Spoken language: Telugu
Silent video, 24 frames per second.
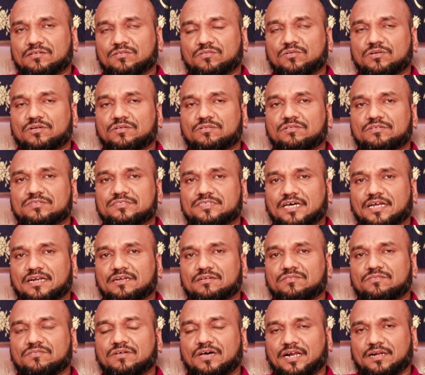కొన్ని కొన్నిసార్లు
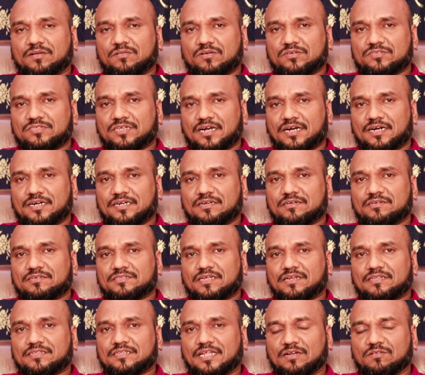వారానికి ఒకసారి అంటారు
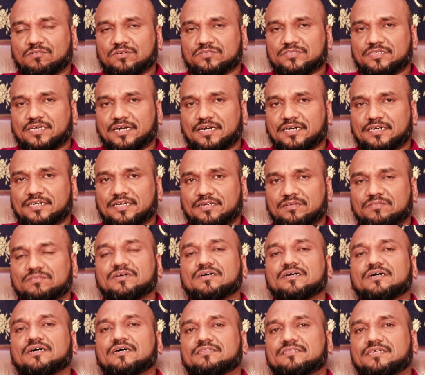తర్వాత నెలకు ఒకసారి అంటారు
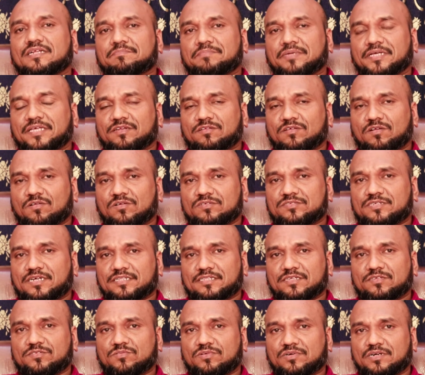తర్వాత పదిహేను రోజులకు ఒకసారి
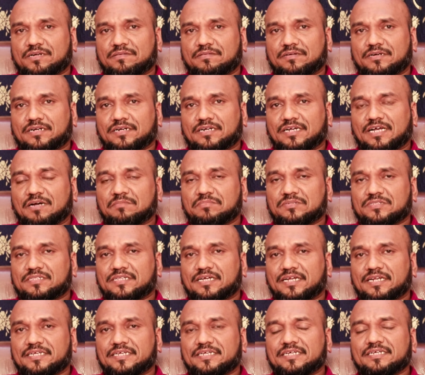తీసుకుంటున్నాం అంటారు కాకపోతే
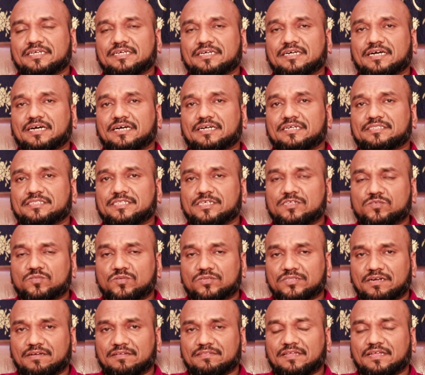దాన్ని ఇంకా తీసుకున్న
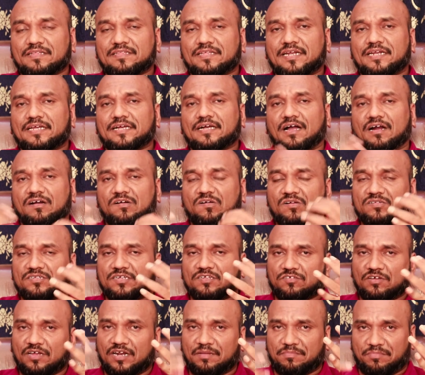తర్వాత దాన్ని కంట్రోల్
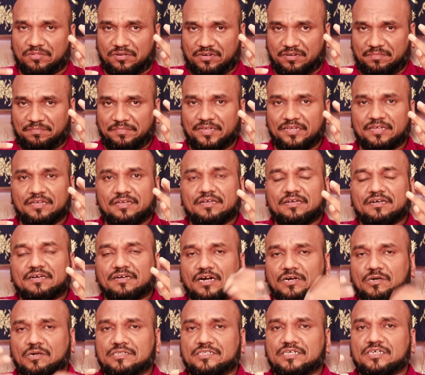చేసుకోలేకపోవటం
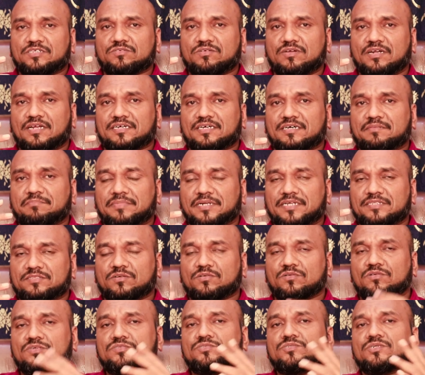కంట్రోల్ చేసుకోలేక
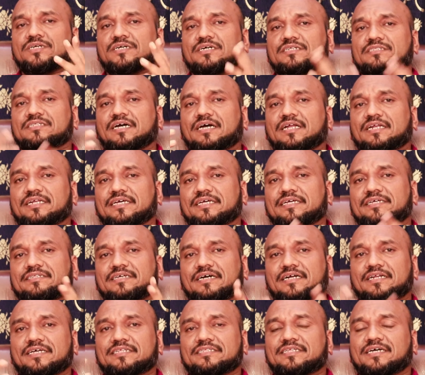ప్రతిరోజు ఇంకా దాన్నే
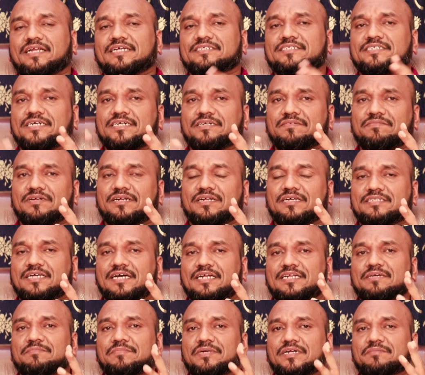దానే దానే చేయటం వల్ల
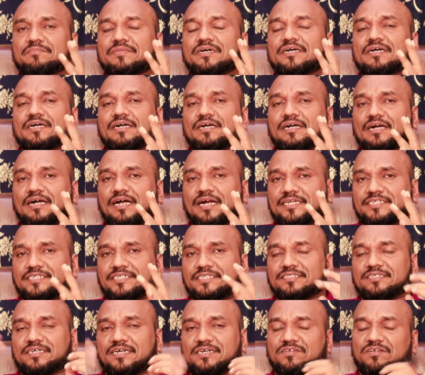దాన్ని మనం
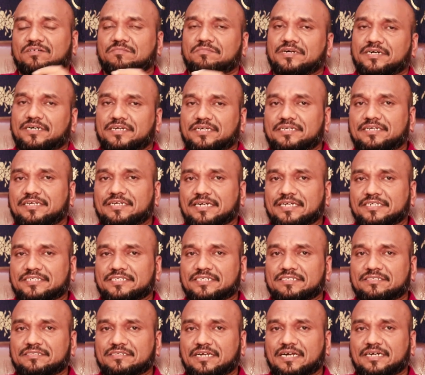అడిక్షన్స్ అంటాం అనమాట ఈ
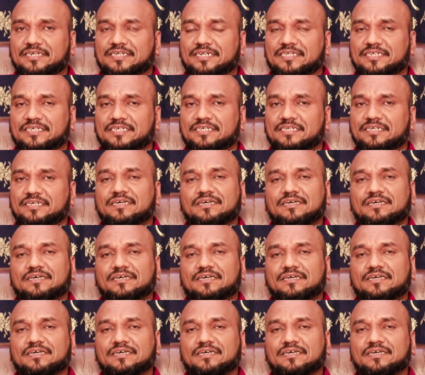అడిక్షన్స్ రావడానికి